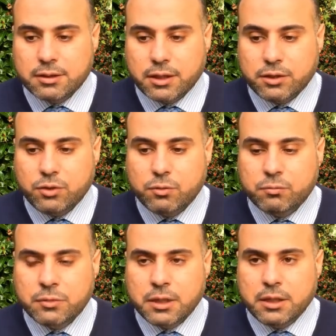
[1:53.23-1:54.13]

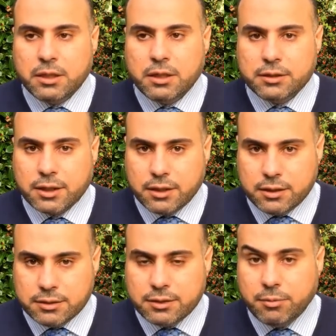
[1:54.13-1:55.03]
تخليهم
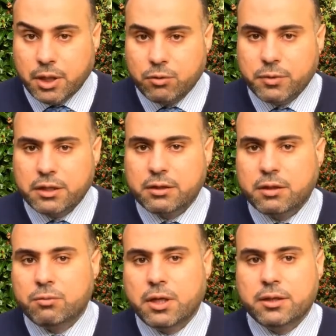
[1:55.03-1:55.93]
تخلي انتباههم
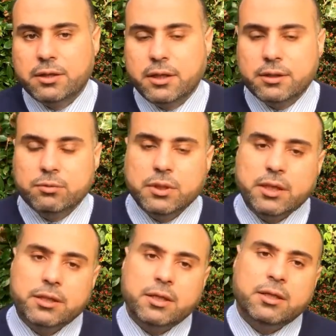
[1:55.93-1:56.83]
أكثر وهذه الأدوية
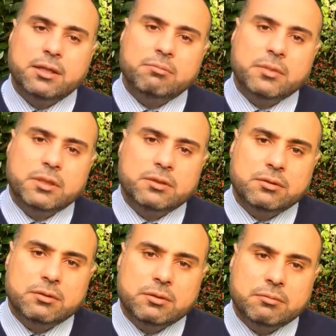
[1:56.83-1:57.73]
هي من
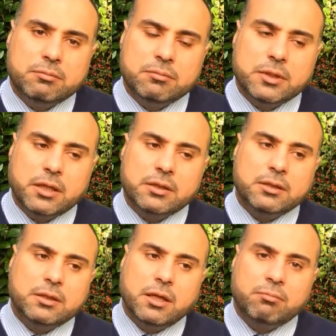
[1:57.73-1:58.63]
آه،
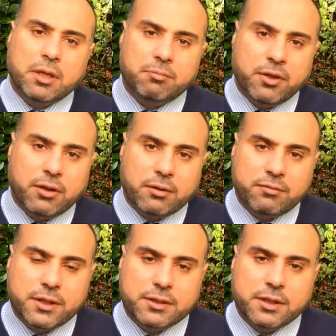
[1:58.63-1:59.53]
يعني أما المثال
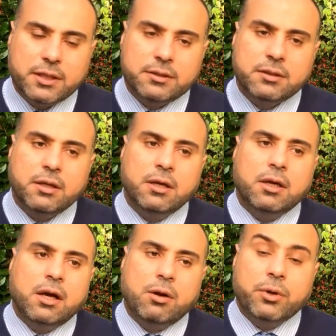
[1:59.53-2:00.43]
فنديت
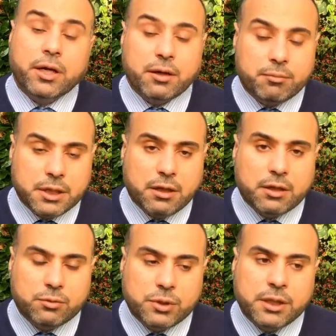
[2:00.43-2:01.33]
أو غيرها من
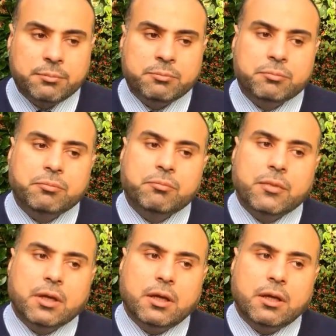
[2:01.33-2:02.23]
الأدوية
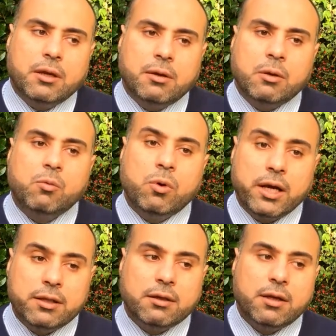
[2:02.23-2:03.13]
آه،
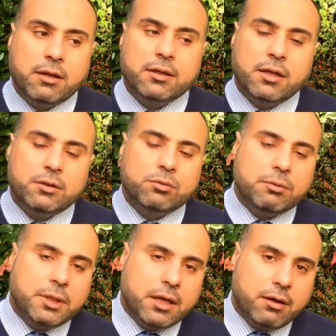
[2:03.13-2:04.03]
وأيضا هذه
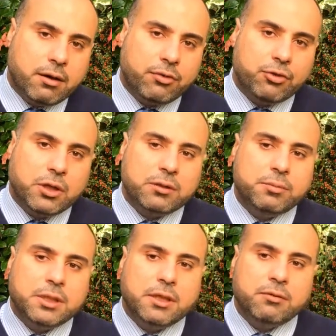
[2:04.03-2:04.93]
الأدوية بها أعراض
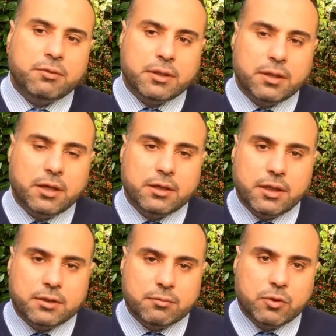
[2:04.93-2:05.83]
جانبية
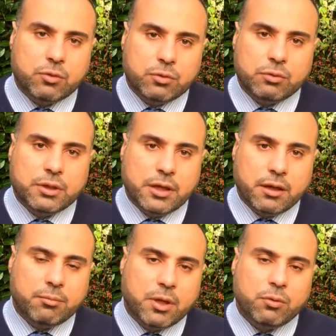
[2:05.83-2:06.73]
فلذلك لازم يكونون
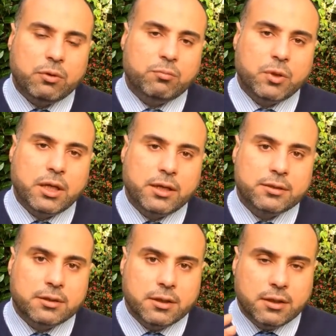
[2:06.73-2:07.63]
الآباء
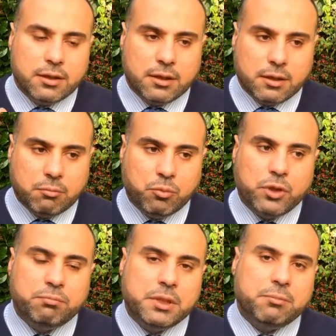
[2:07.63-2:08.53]
والأمهات آه،
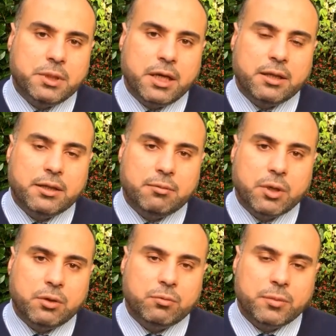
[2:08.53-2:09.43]
ملمين بهذه
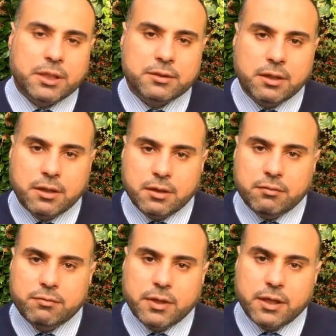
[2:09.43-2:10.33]
المعلومات
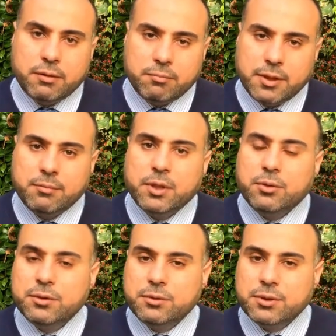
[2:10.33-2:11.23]
فمثل ما
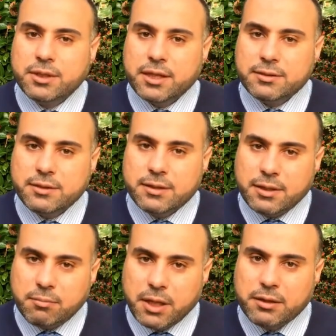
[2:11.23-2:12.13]
قلت أختي
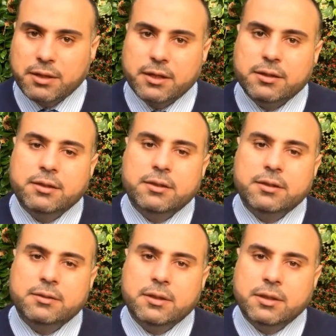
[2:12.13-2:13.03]
العزيزة ابحثي عن
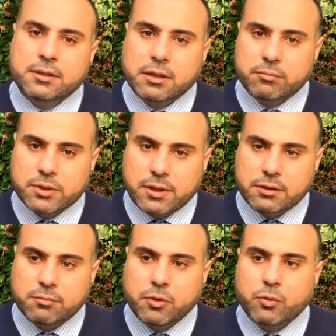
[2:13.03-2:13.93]
الإنترنت عن
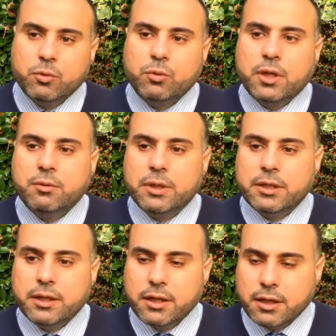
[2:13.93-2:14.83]
مصادر موثوقة
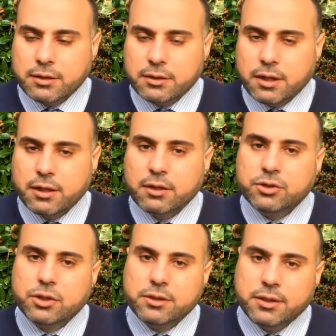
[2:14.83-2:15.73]
وإذا كانت الأعراض
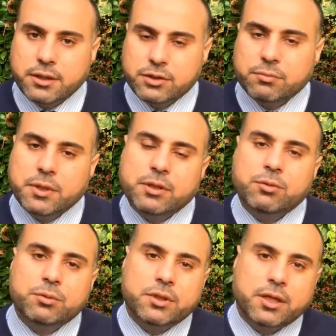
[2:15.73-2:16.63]
شديدة يجب أن
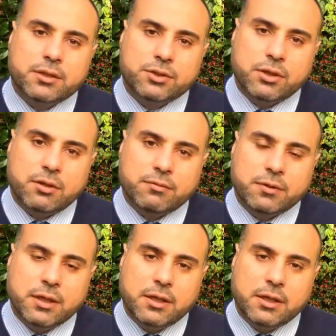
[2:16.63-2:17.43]
يكون تحت إشراف